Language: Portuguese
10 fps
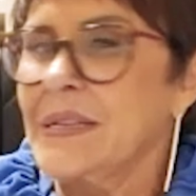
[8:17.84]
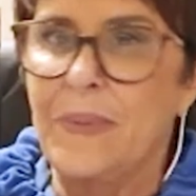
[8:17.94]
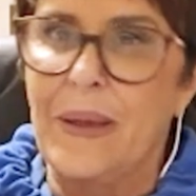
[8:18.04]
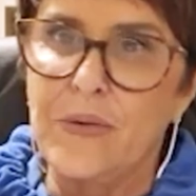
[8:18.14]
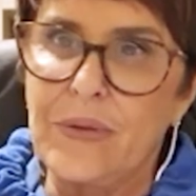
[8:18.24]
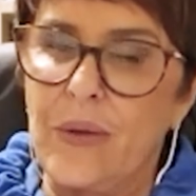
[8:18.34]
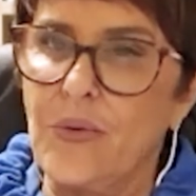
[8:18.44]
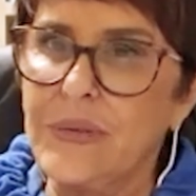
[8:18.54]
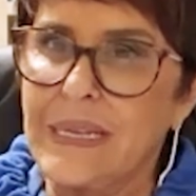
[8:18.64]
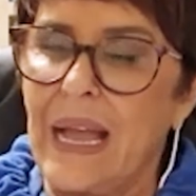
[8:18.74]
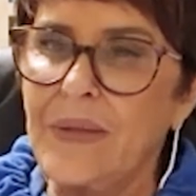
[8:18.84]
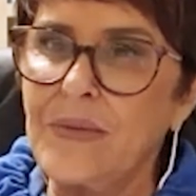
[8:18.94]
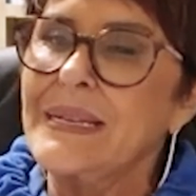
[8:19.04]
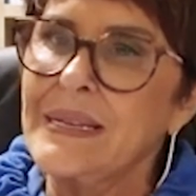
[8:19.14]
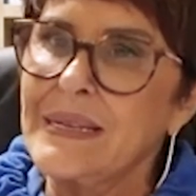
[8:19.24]
Espero que tenham gostado.
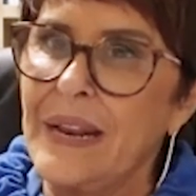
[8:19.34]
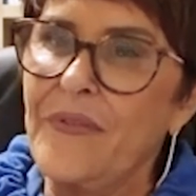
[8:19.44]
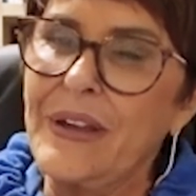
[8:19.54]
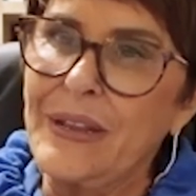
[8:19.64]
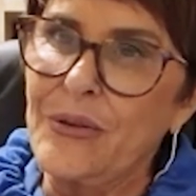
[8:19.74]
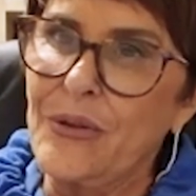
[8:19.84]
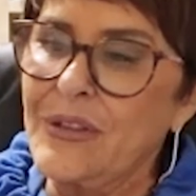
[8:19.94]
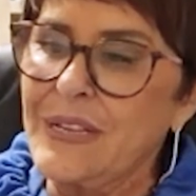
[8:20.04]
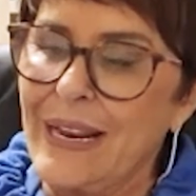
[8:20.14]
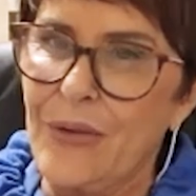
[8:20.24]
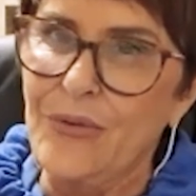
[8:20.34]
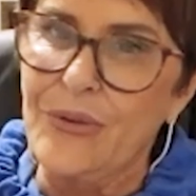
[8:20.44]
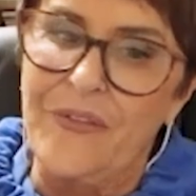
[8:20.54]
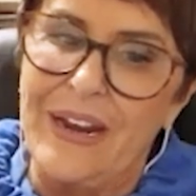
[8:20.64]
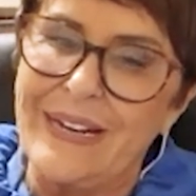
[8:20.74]
Se inscrevam aqui no nosso canal do
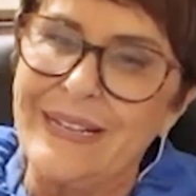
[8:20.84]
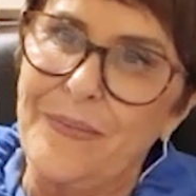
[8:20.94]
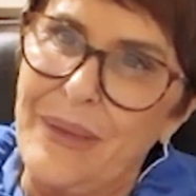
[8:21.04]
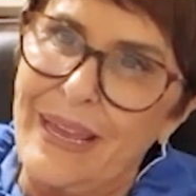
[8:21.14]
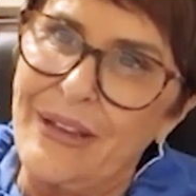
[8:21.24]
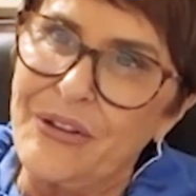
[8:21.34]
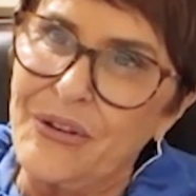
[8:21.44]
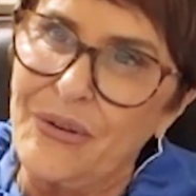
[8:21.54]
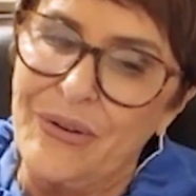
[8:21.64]
Universo. Beijo!